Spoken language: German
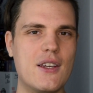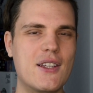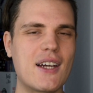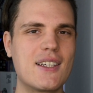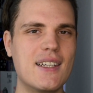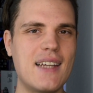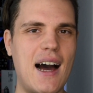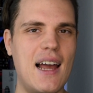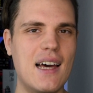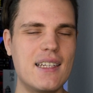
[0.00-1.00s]
Ich dachte, den
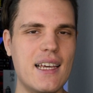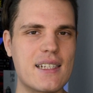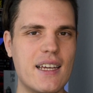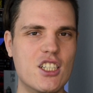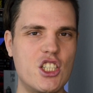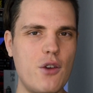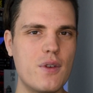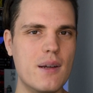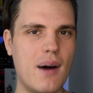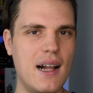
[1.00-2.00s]
Aal hat eher seine
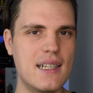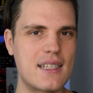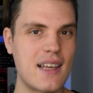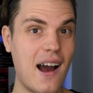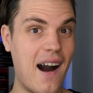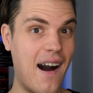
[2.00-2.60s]
Chefin im Hals.